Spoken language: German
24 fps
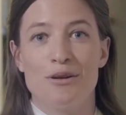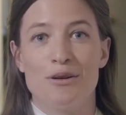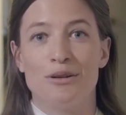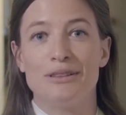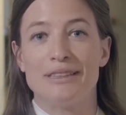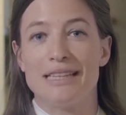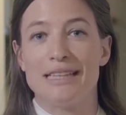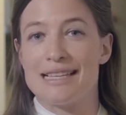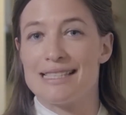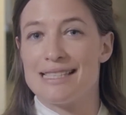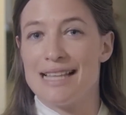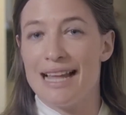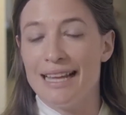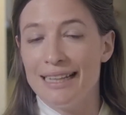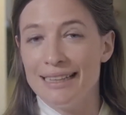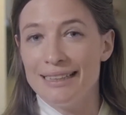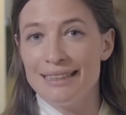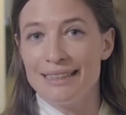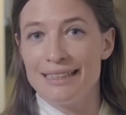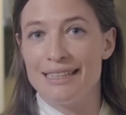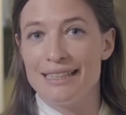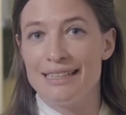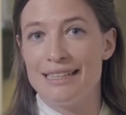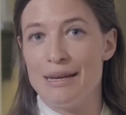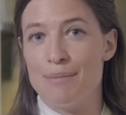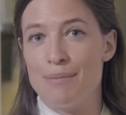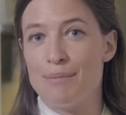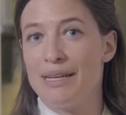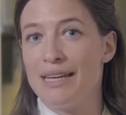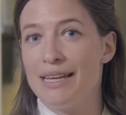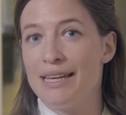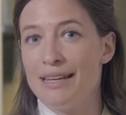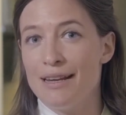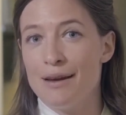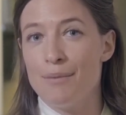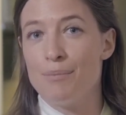und das Land, in dem
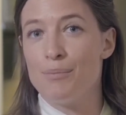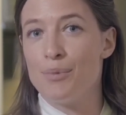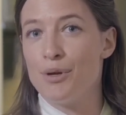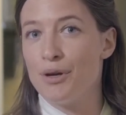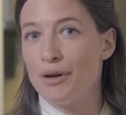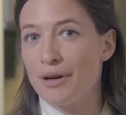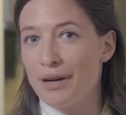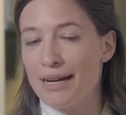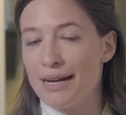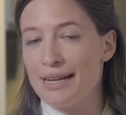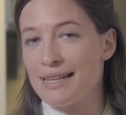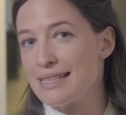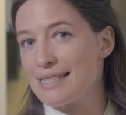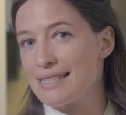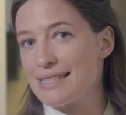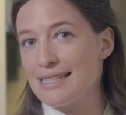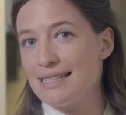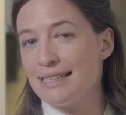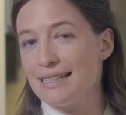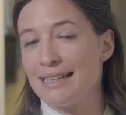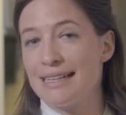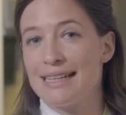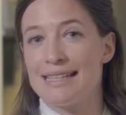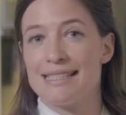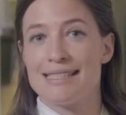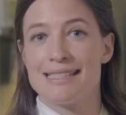jeder Bürger ca.